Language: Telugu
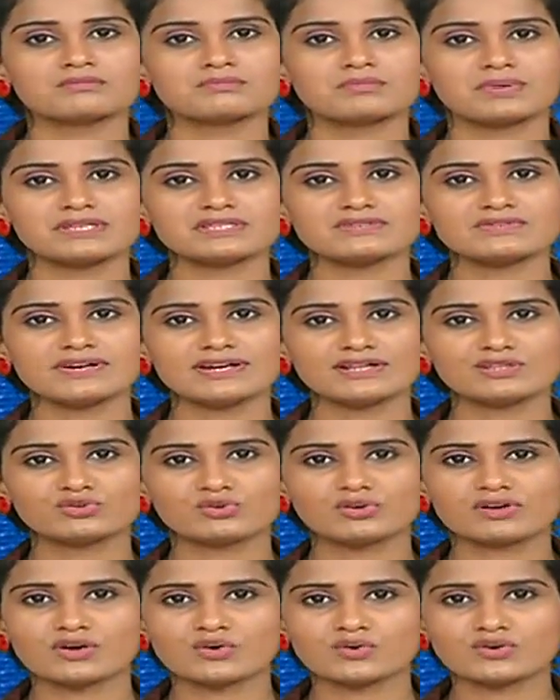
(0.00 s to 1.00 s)
బెజవాడ
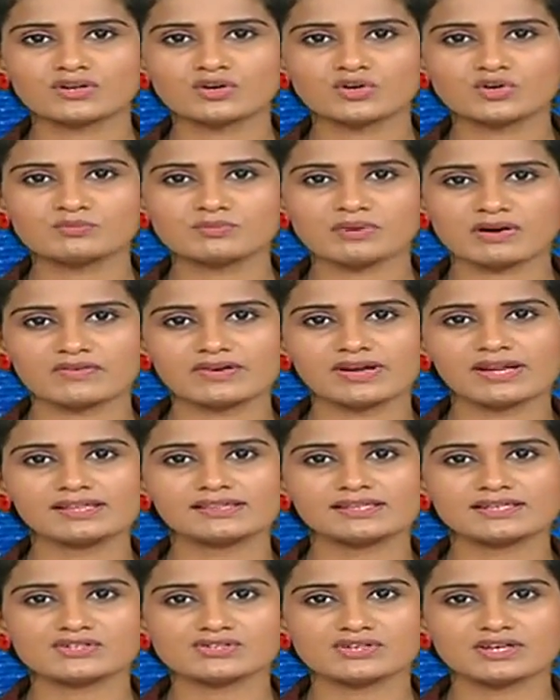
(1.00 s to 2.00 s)
దుర్గగుడిలో భవానీ
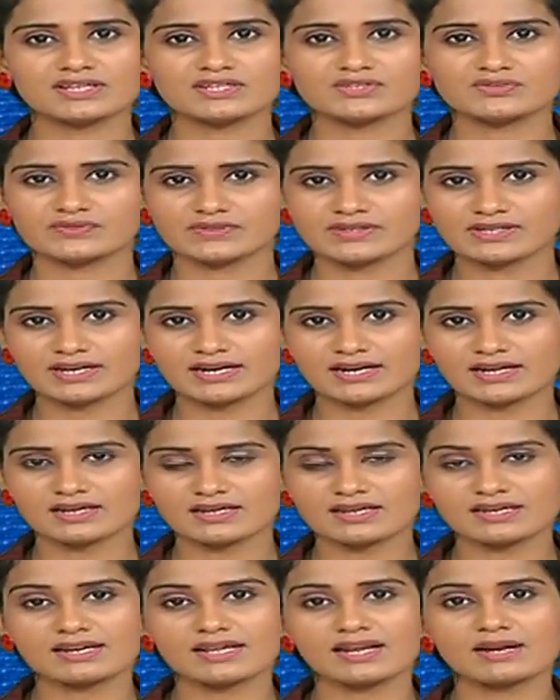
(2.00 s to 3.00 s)
దీక్షల స్వీకరణ
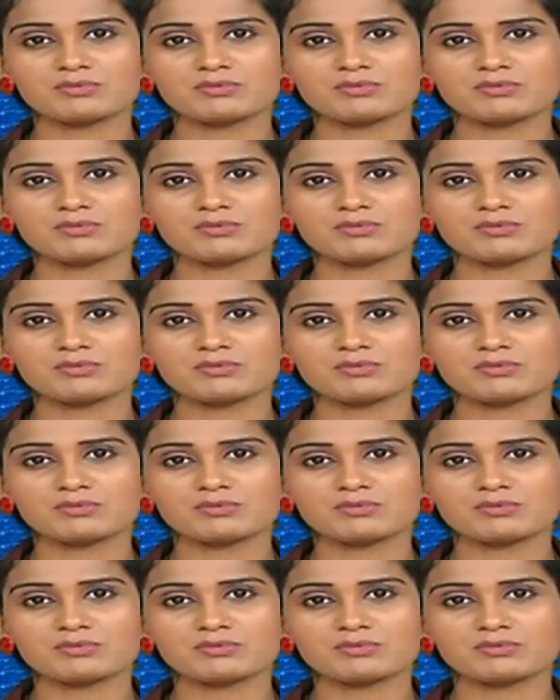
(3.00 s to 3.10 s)
ఈ నెల